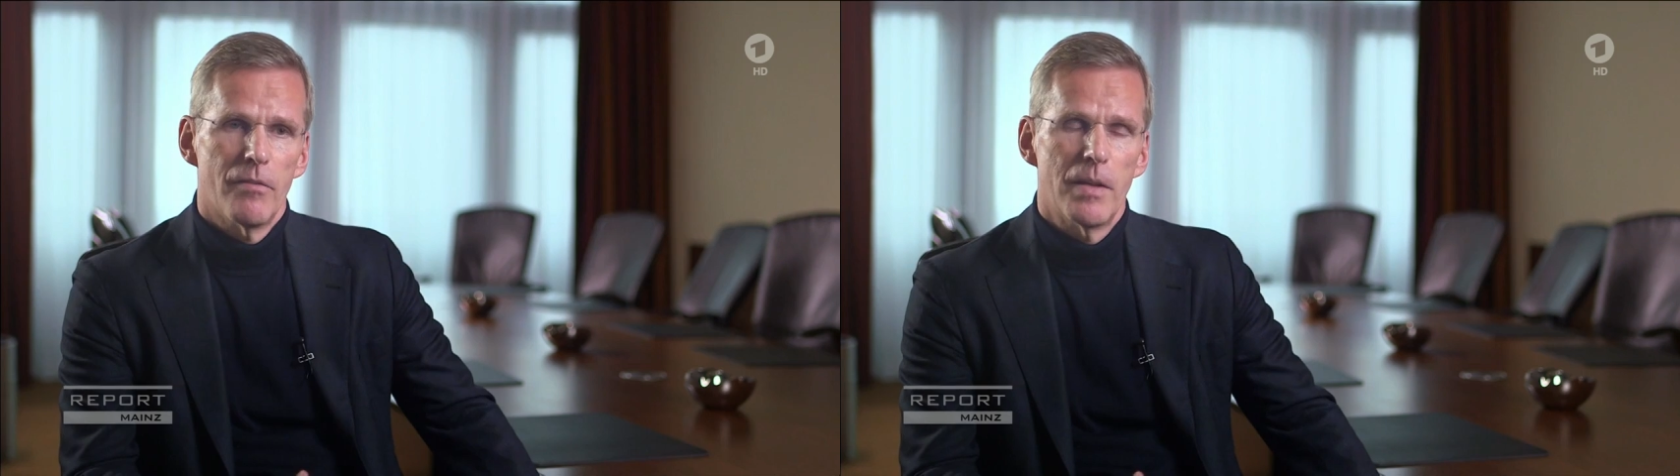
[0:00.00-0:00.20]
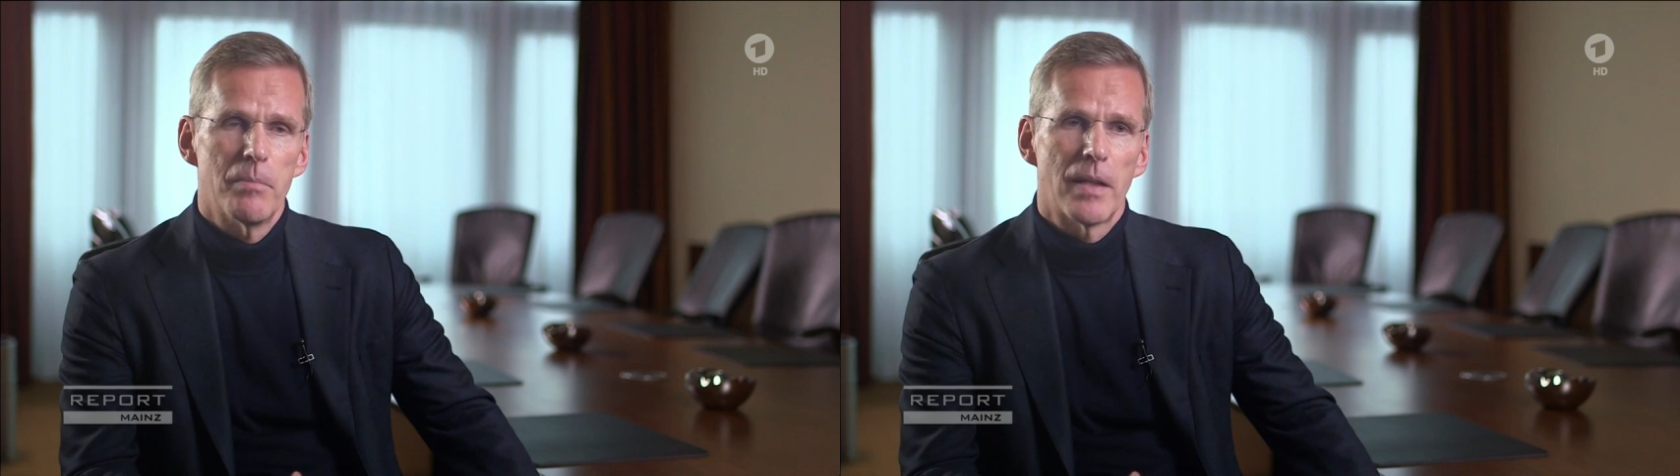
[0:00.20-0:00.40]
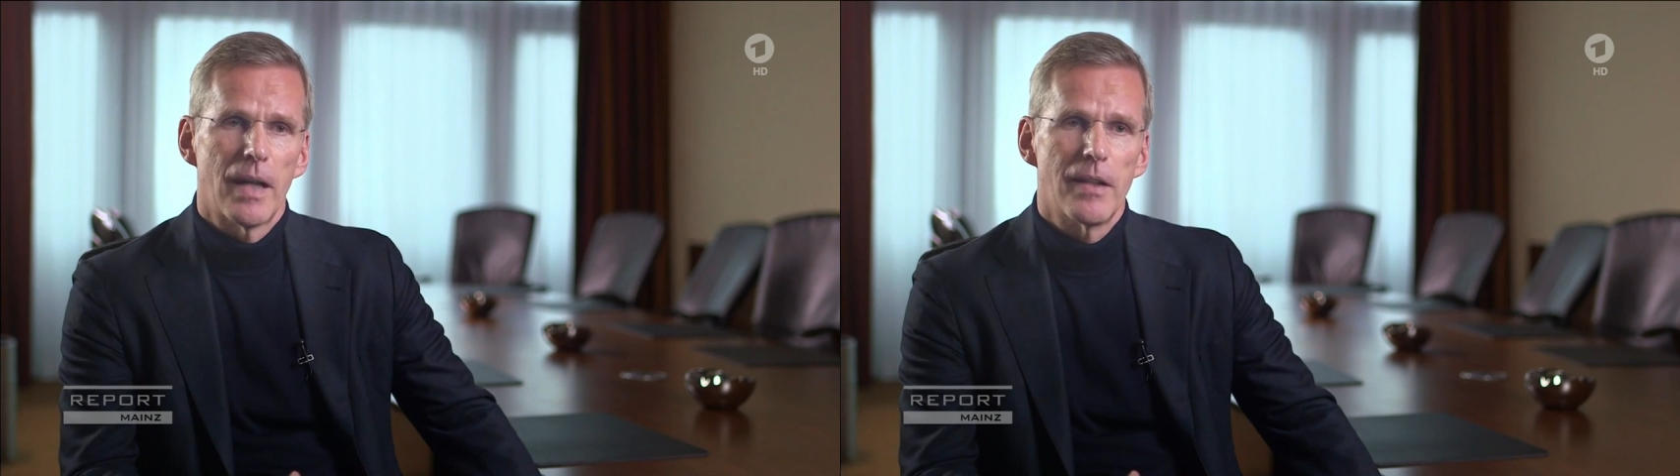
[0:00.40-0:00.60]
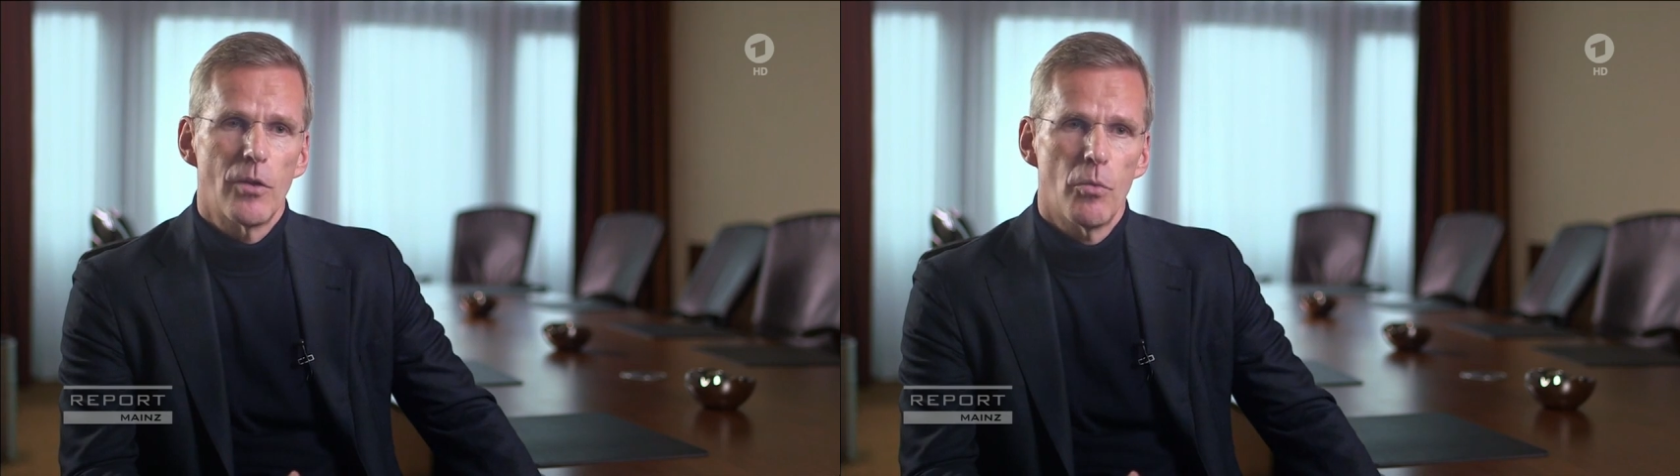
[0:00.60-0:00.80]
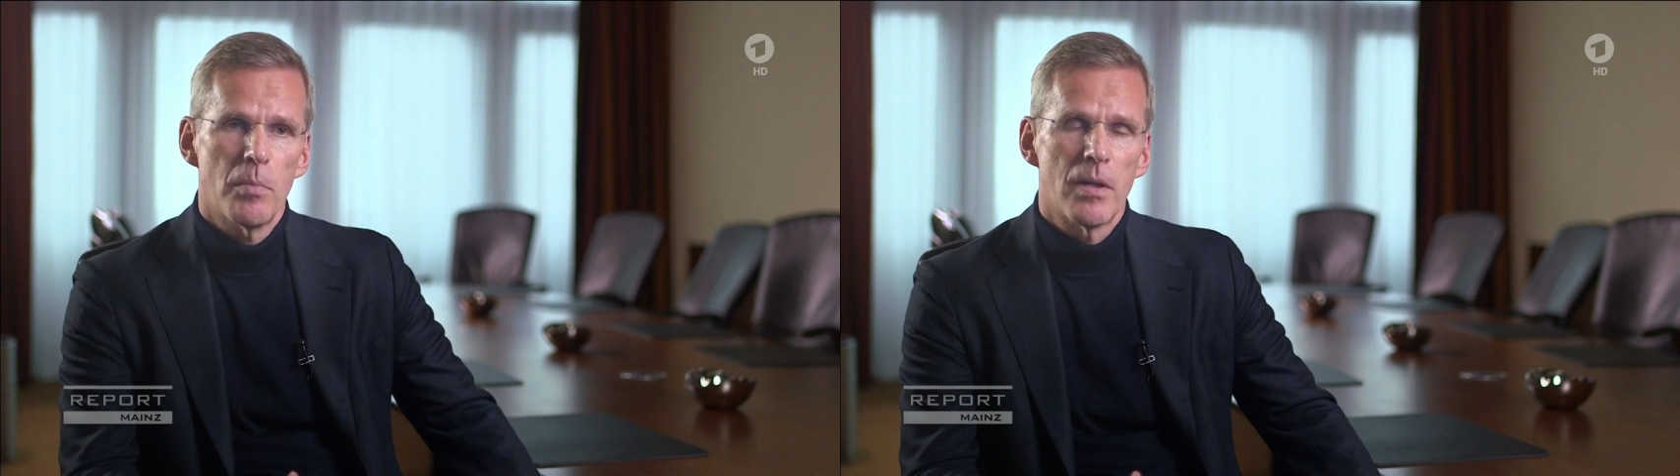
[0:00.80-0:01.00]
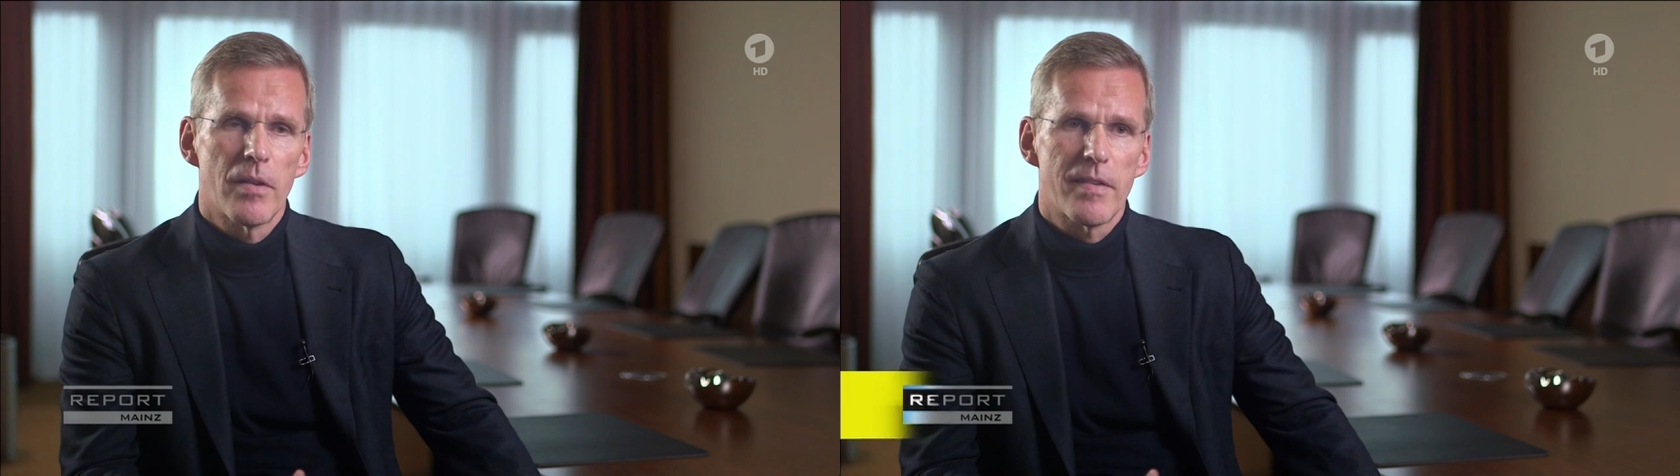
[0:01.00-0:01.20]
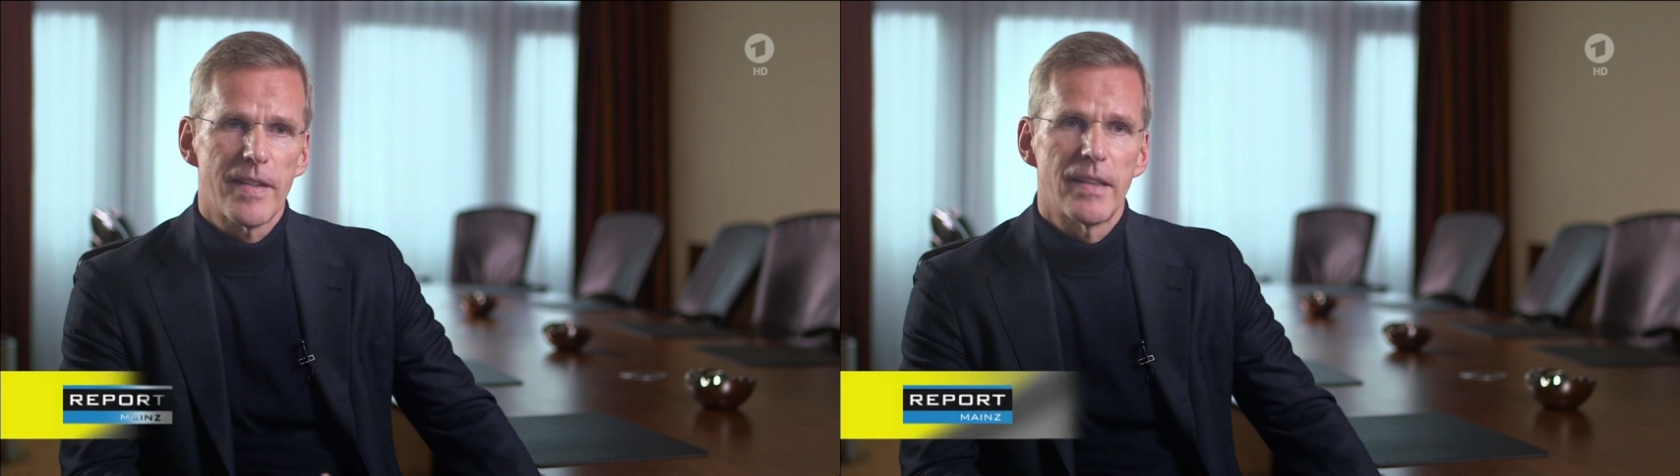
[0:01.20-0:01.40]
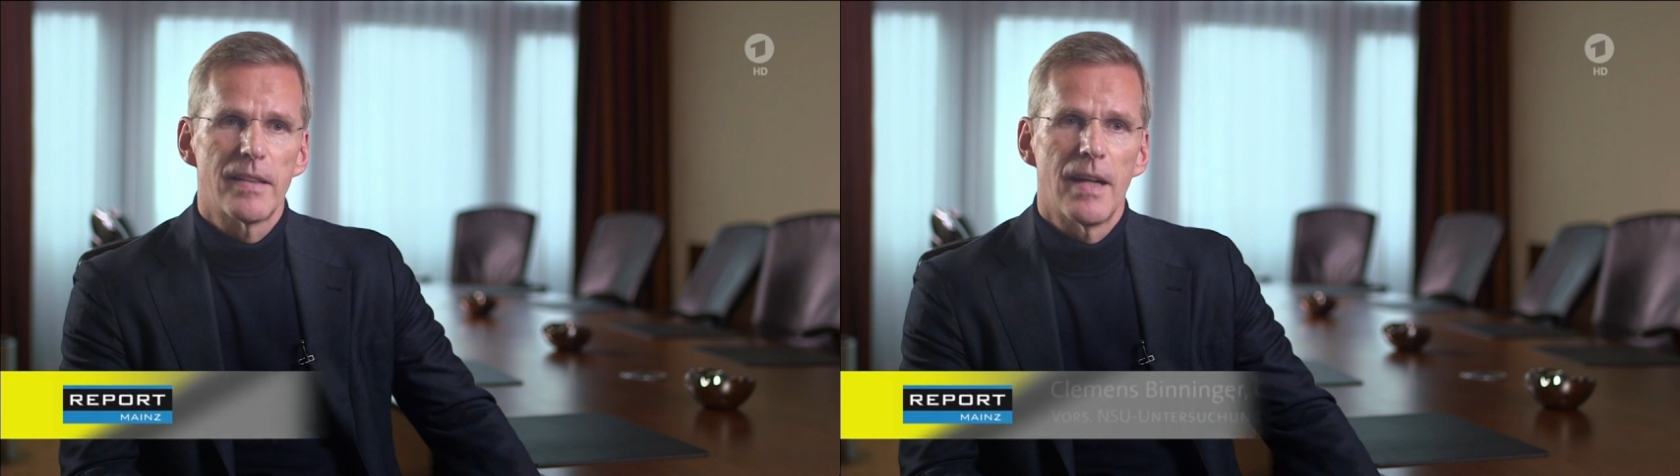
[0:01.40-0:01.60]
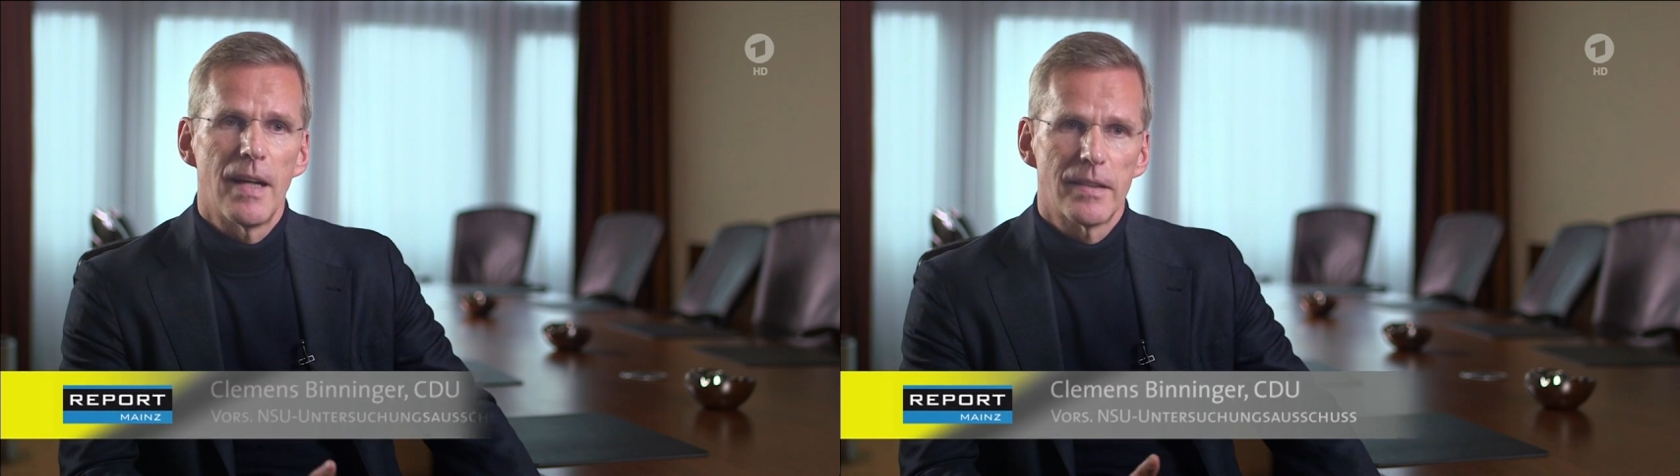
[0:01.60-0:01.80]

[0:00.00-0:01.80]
Wenn man eine Nummer sehr nah